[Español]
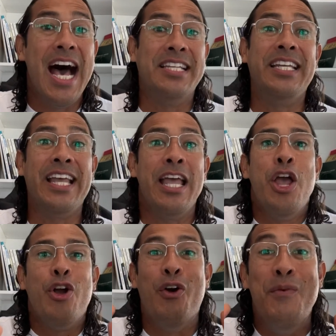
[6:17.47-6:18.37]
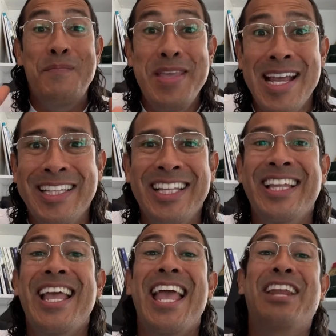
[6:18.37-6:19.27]
Así que
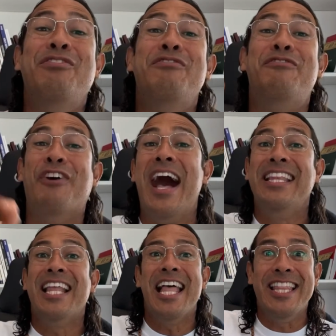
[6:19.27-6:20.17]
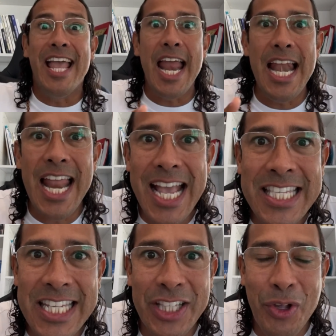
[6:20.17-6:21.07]
conviértete en un fan del
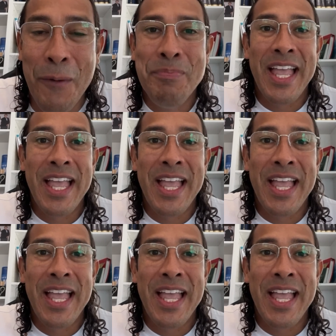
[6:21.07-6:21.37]
éxito.